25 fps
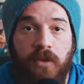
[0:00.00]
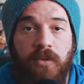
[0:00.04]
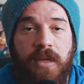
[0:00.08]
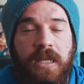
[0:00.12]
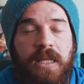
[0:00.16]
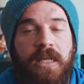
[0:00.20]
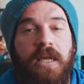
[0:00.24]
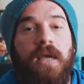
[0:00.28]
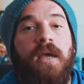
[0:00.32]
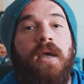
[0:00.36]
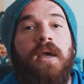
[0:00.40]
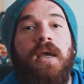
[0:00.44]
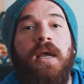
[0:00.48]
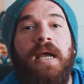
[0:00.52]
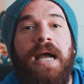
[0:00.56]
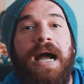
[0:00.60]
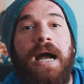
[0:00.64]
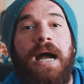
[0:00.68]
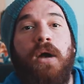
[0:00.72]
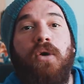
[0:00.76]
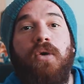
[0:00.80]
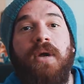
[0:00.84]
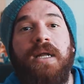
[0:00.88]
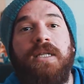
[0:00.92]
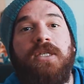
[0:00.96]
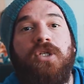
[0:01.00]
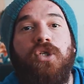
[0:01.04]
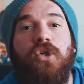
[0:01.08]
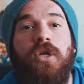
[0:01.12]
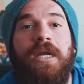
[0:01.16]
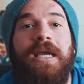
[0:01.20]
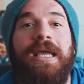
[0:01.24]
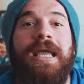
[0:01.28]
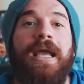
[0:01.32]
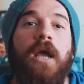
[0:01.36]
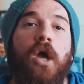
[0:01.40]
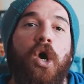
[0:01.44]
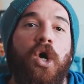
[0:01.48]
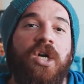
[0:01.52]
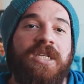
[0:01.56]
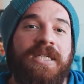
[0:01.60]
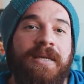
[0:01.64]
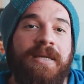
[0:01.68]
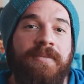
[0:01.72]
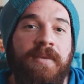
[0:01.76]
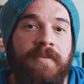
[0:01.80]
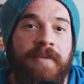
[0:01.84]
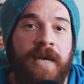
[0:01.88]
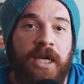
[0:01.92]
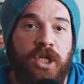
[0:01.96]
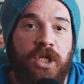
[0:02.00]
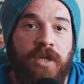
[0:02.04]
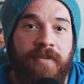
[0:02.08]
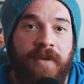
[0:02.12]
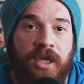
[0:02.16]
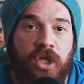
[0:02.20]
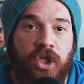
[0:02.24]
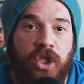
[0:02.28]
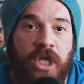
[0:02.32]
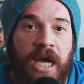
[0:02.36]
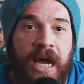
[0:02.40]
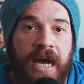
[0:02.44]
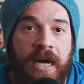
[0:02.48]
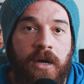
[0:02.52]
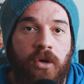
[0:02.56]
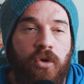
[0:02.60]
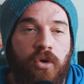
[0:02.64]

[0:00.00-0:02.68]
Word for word: Quindi a colazione che cosa mi piace mangiare?